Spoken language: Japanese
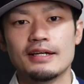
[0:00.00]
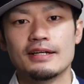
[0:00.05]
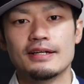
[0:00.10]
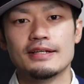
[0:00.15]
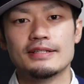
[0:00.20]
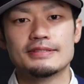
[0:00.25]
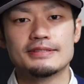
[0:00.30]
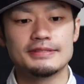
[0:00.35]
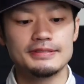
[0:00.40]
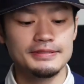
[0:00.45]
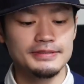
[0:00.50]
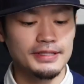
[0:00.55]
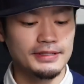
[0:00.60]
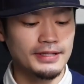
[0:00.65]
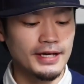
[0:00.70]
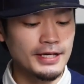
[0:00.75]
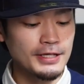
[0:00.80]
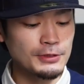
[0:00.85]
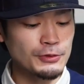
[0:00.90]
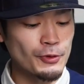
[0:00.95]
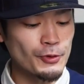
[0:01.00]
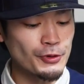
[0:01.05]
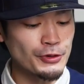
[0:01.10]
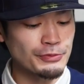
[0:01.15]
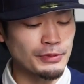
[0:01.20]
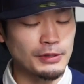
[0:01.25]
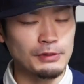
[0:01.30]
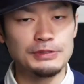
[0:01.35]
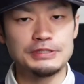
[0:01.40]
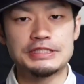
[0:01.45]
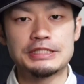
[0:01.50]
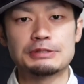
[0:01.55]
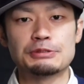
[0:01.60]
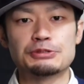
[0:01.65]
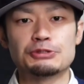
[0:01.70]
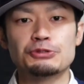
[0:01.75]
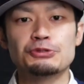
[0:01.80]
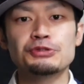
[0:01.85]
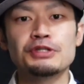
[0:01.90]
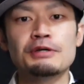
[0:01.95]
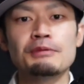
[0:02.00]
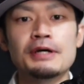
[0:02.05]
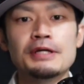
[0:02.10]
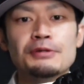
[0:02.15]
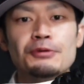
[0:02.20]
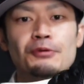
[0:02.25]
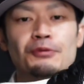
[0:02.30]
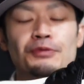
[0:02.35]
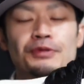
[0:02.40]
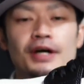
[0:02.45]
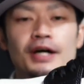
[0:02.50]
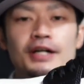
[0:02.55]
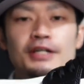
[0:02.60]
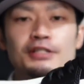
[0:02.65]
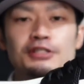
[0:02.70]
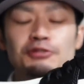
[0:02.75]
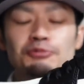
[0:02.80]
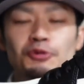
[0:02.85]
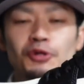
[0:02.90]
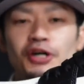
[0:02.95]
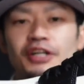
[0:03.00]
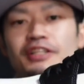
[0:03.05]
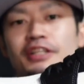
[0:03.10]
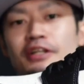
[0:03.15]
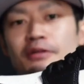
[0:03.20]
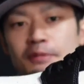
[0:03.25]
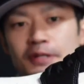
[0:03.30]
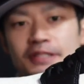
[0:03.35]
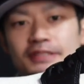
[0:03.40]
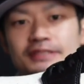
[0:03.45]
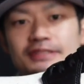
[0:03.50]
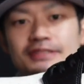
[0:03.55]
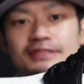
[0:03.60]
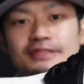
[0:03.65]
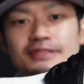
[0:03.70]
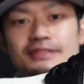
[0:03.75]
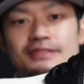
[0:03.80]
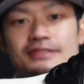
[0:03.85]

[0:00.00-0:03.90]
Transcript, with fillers: えー、続いて第5位はこちらのジョーダ1のダークモカになります。